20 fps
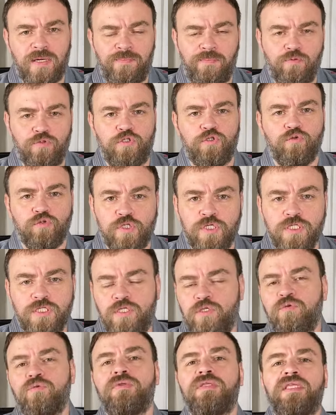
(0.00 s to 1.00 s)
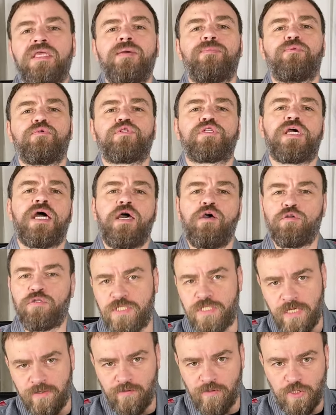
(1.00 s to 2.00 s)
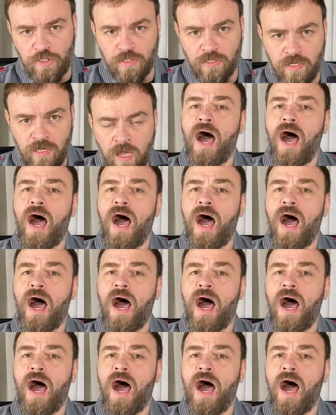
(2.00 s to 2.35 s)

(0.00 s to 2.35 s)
по джиу-джитсу не пускают девочек.